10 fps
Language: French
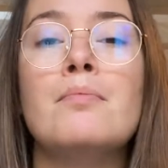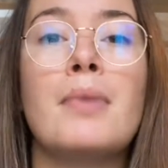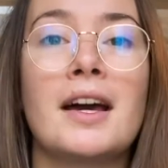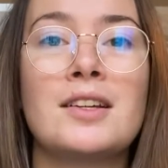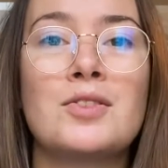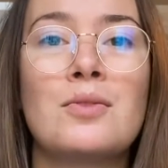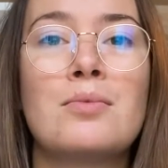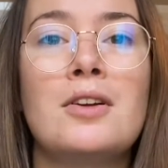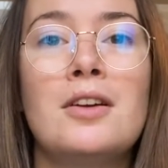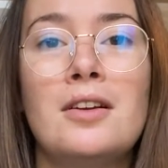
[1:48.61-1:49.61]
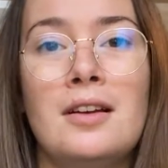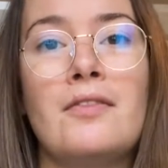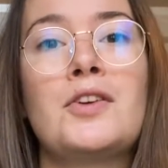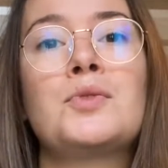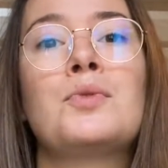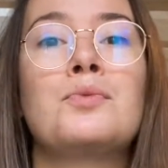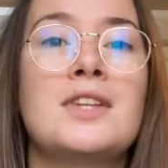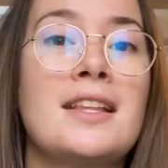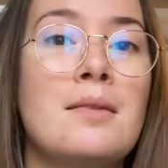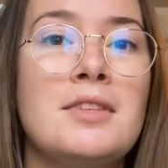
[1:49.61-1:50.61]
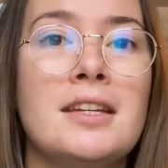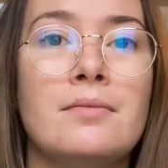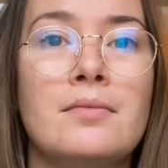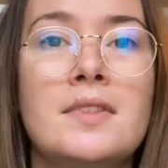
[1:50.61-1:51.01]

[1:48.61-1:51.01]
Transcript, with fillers: Par exemple, la façon dont vous êtes habillé.